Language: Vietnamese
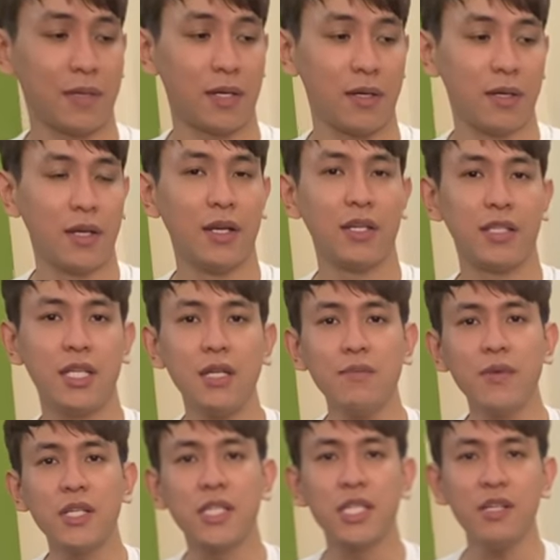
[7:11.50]
à
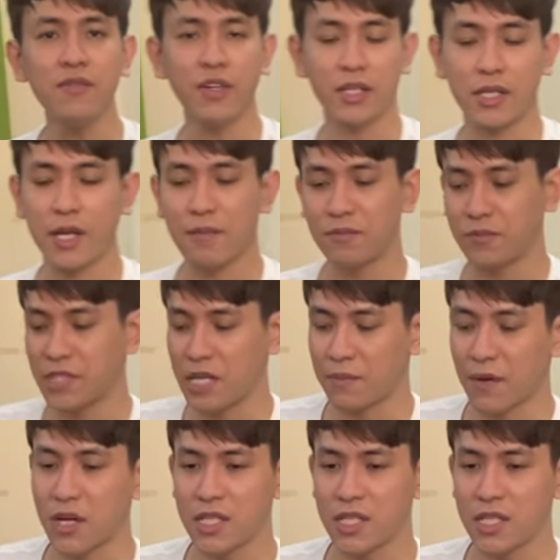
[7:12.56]
99 phần trăm xe mới